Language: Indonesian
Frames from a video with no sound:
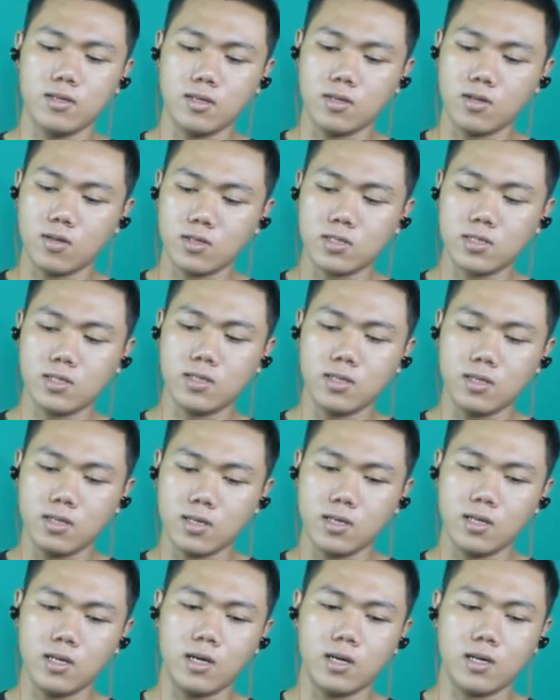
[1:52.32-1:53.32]
terus
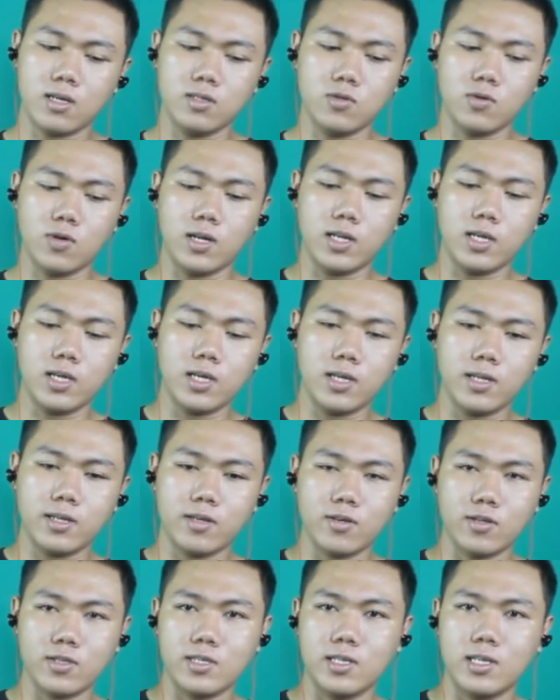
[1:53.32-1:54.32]
yang ngejualin
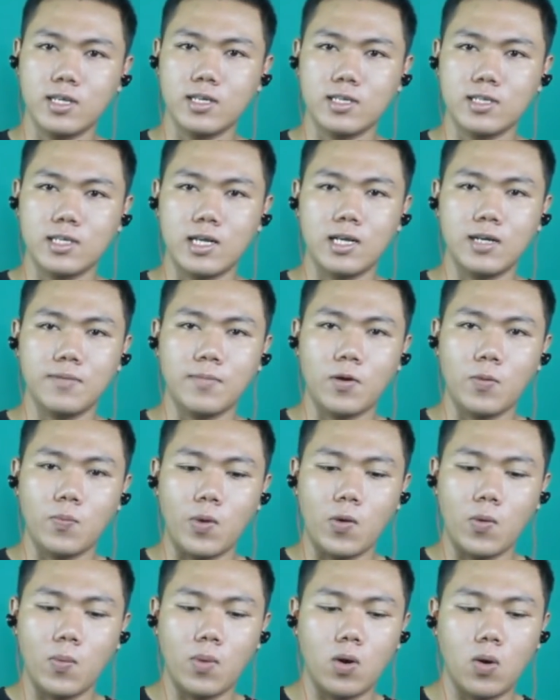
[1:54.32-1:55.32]
terus yang jalan bawa
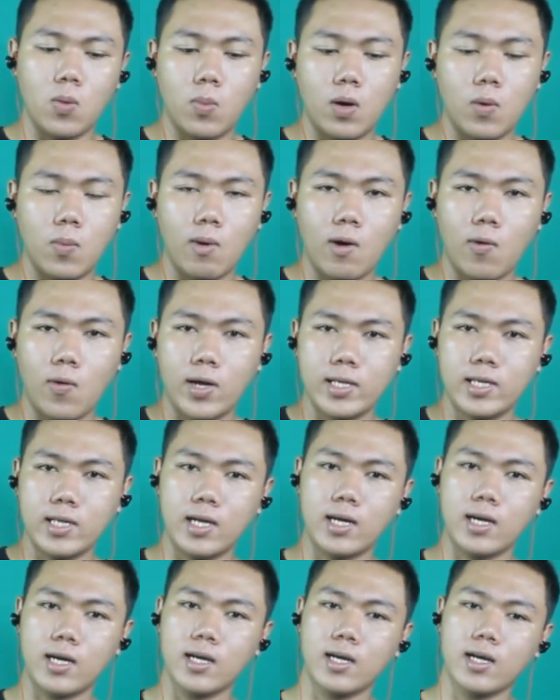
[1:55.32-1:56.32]
bawa bawa bawa
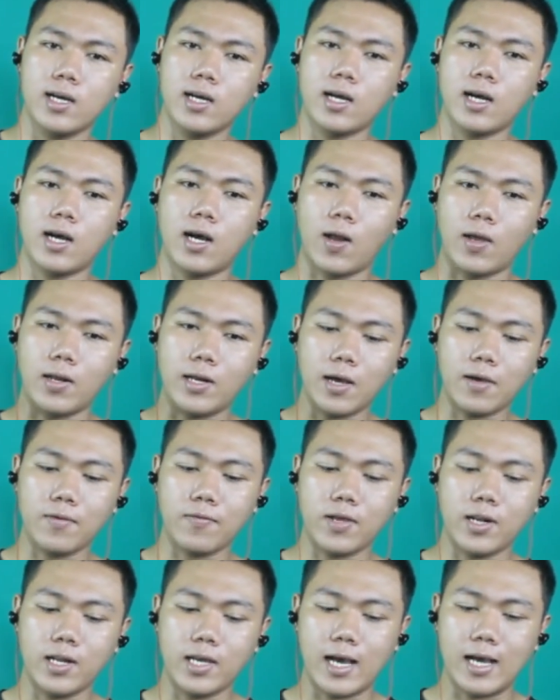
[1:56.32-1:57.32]
bawahnya kalau ini
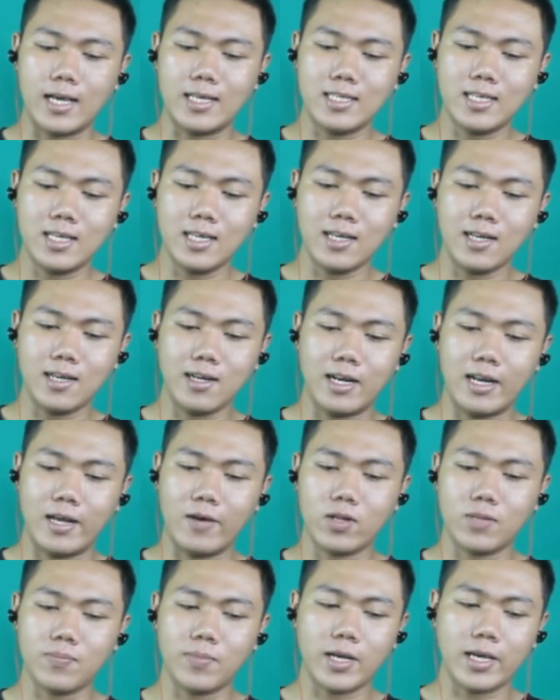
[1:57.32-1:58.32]
afiliasi
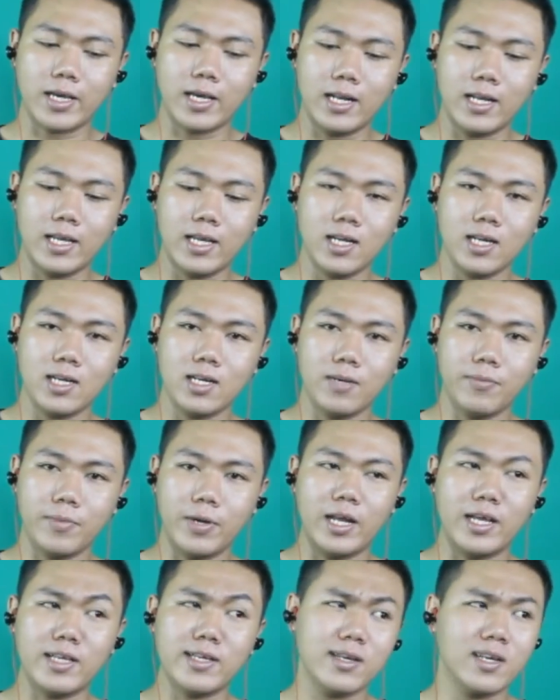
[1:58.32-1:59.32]
lewat pakai link
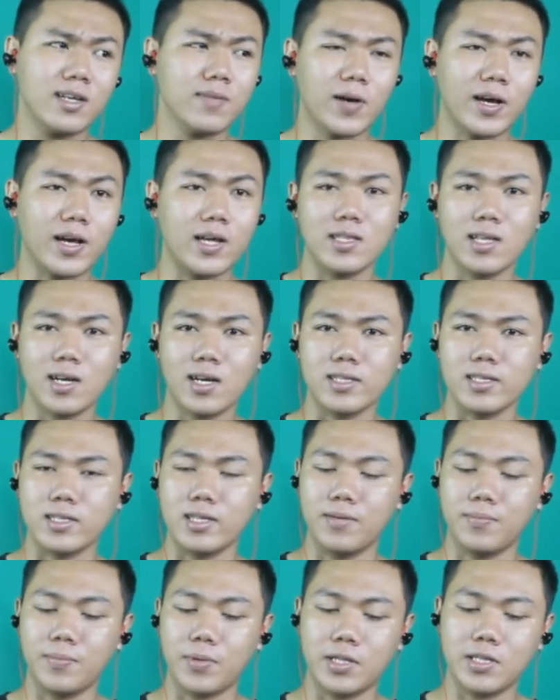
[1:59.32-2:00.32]
bedanya ini pakai internet
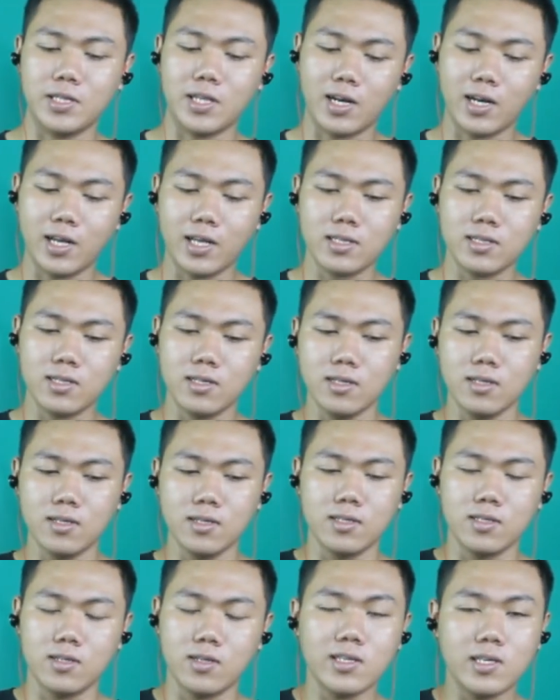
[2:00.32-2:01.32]
ya pakai internet
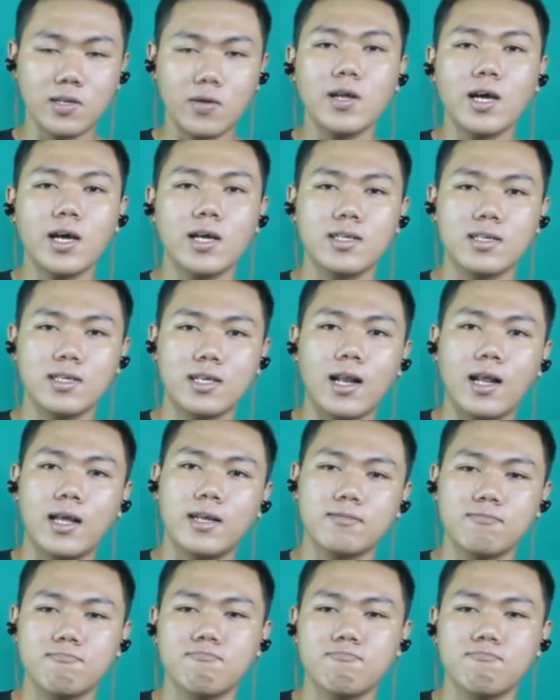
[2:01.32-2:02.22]
sih udah jalan